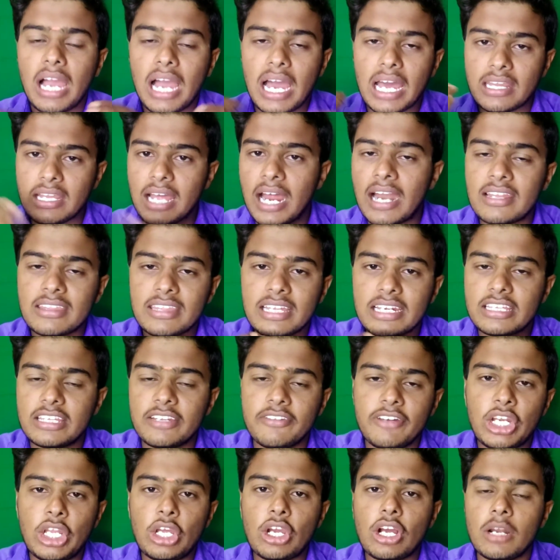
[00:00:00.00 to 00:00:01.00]
அது அடுத்தடுத்த
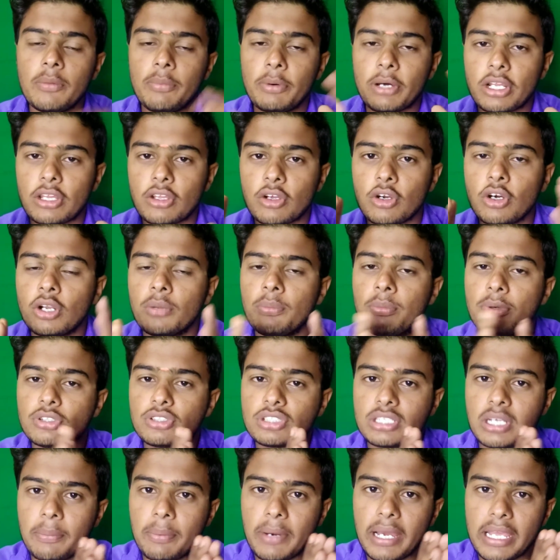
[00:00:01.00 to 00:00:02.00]
வீடியோக்கள் போகிறதுக்கு ஒரு
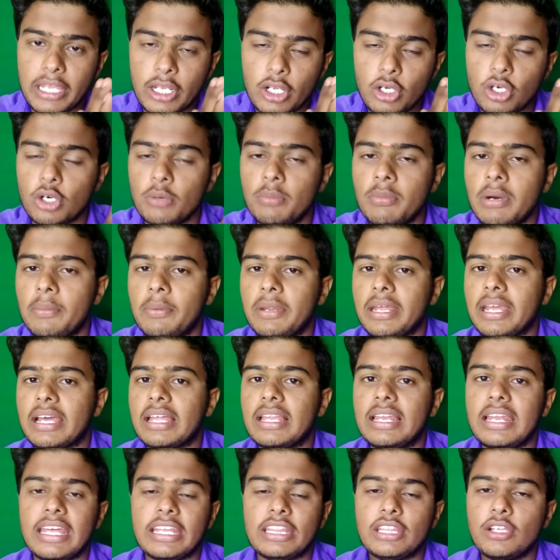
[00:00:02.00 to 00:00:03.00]
பூஸ்டப்பாக இருக்கும்
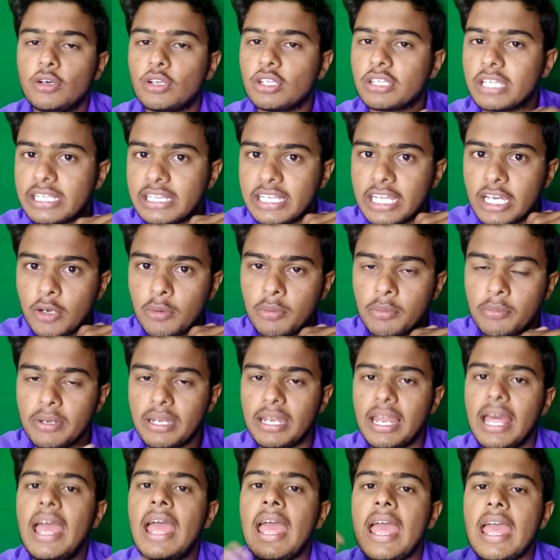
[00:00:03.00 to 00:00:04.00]
அப்படிங்கிறதுல எந்த ஒரு சந்தேகமும்
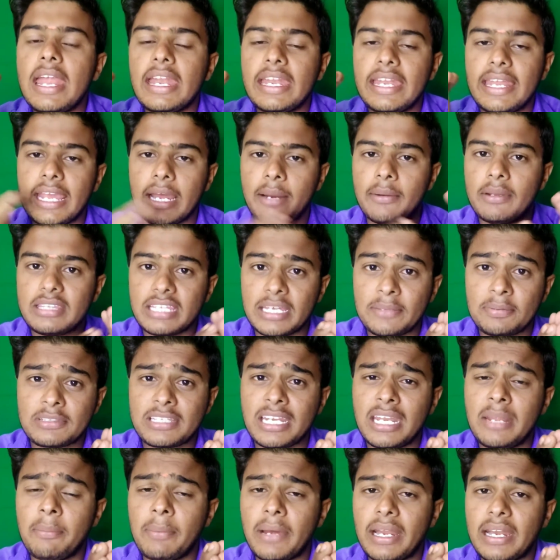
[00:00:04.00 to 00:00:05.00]
இல்லை நீங்கள் அப்படி
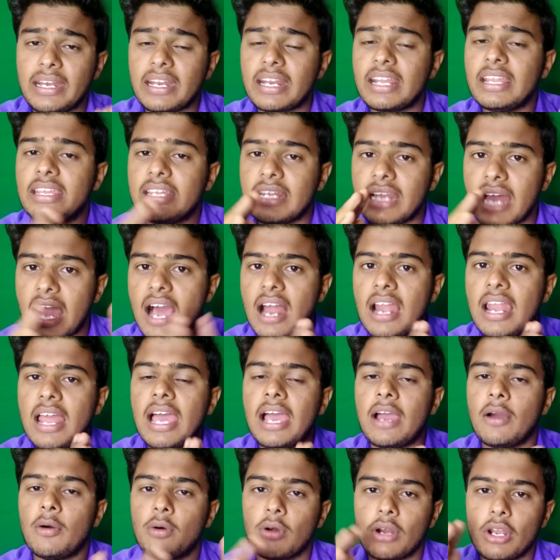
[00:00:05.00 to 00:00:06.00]
சப்ஸ்கிரைப் பண்ணுறதுனால
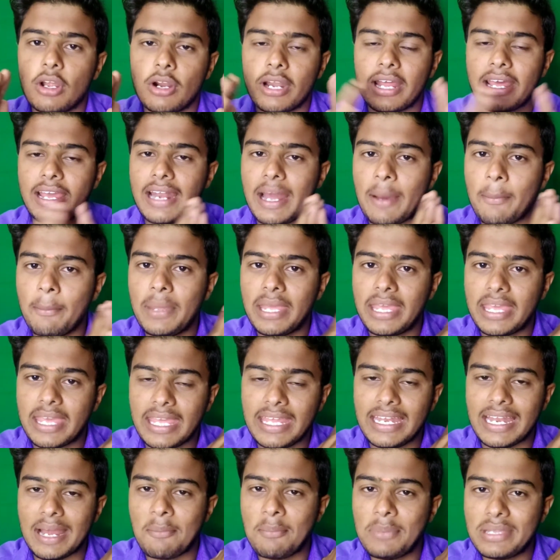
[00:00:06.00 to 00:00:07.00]
உங்களோட நம்பிக்கை
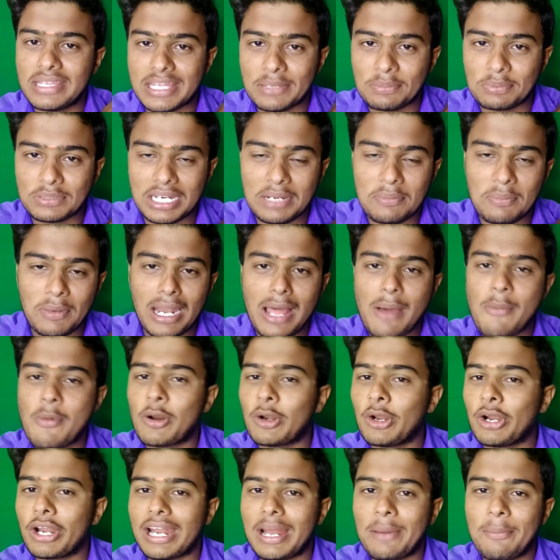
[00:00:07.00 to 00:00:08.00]
நம்பி சப்ஸ்கிரைப் பண்ணலாம்
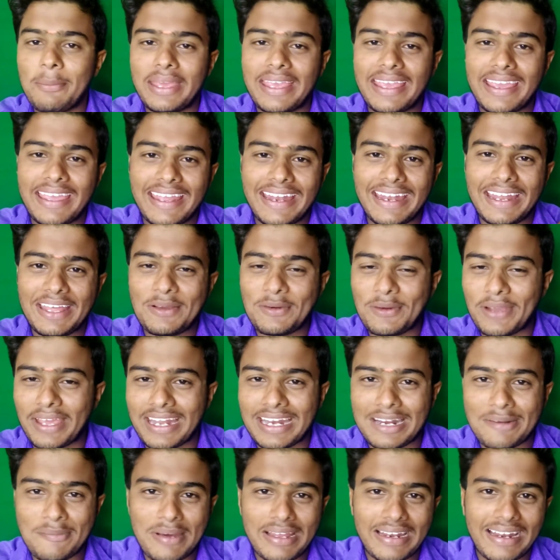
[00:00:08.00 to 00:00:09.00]
உங்களோட நம்பிக்கை என்னைக்கும்
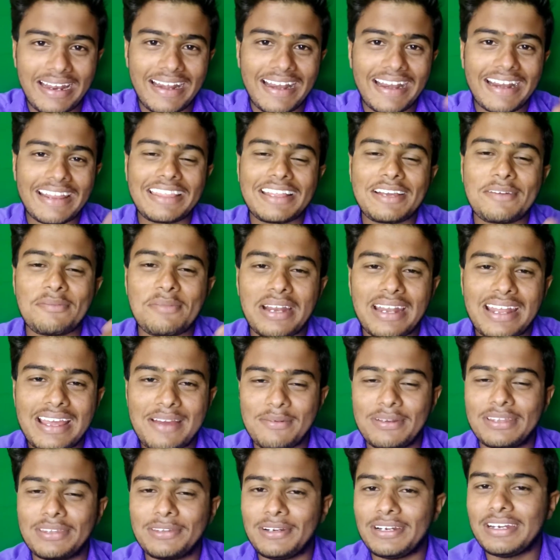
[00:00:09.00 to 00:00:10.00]
கேட்குற மாதிரி நான் நடந்துக்க மாட்டேன்
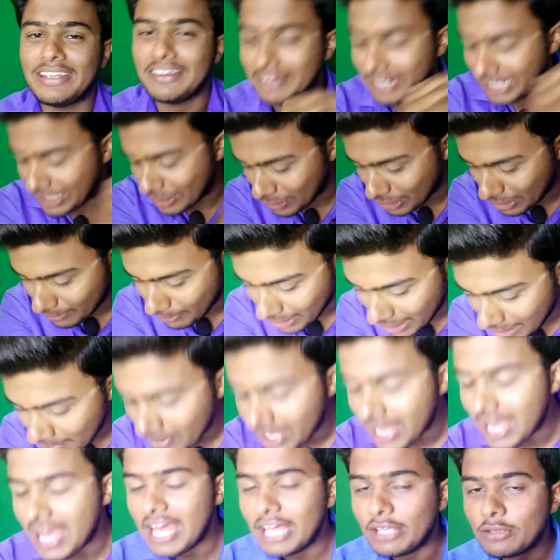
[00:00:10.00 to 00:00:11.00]
அப்படின்னு சொல்லிட்டு வீடியோக்குள்ளே போகலாம்
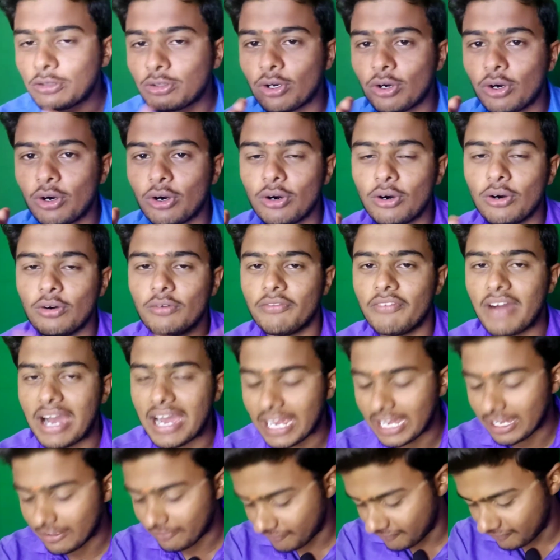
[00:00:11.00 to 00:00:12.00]
ஸோ
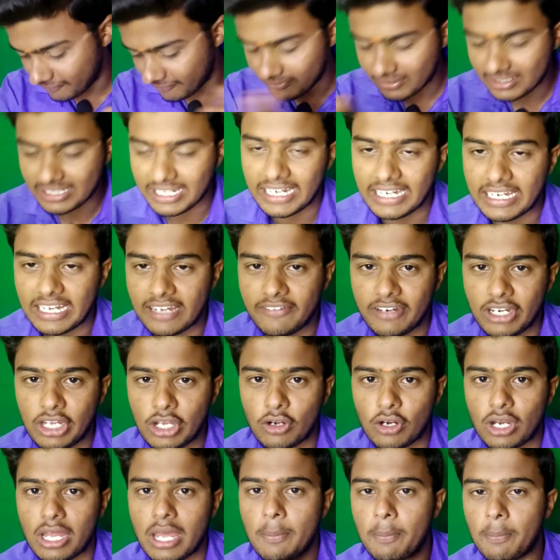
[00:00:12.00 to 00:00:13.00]
வாங்க ஸ்ட்ரைட்டாக
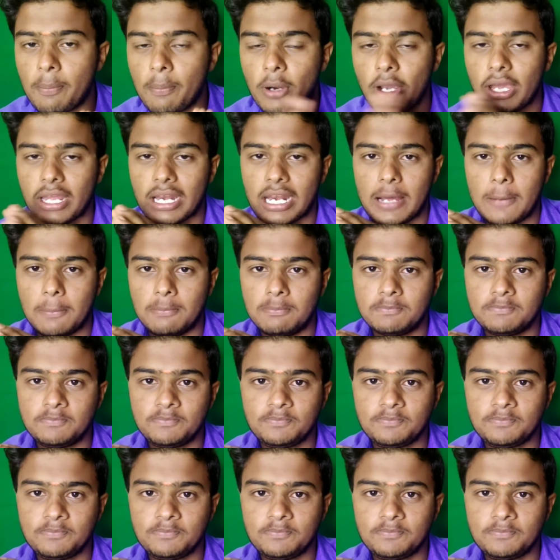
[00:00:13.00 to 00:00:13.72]
வீடியோக்குள்ளேயே போயிடலாம்